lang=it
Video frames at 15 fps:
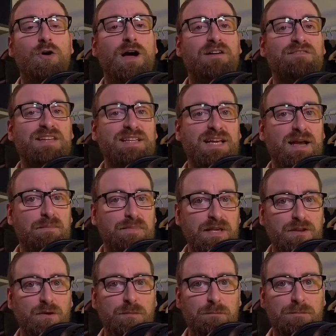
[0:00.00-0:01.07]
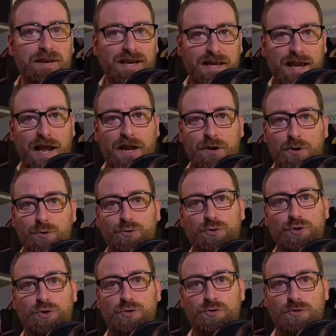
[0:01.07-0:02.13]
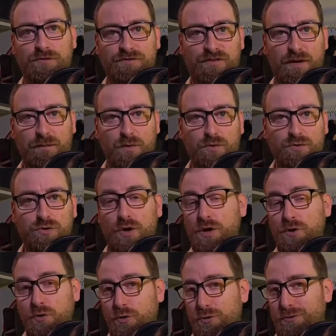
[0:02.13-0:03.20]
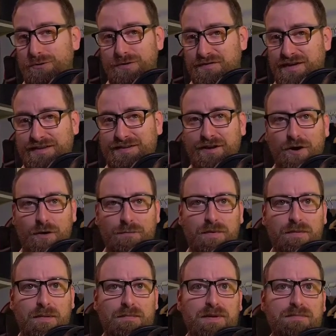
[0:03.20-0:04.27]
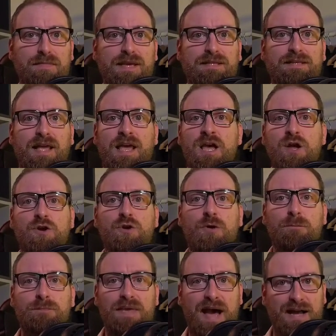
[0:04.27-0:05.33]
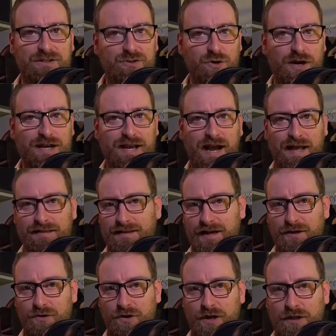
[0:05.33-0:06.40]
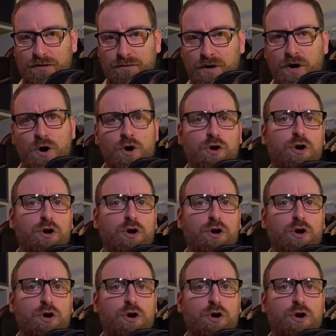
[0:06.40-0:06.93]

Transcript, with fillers: Ora avete capito perché non sono famoso e non lo diventerò probabilmente, non piaccio al grande algoritmo.